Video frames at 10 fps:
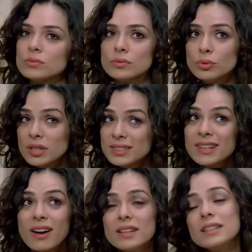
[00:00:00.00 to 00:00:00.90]
на этот
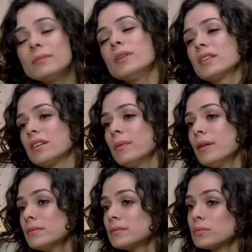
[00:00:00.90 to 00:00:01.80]
магазин.
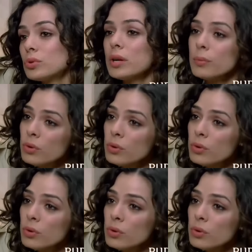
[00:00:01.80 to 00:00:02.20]
Я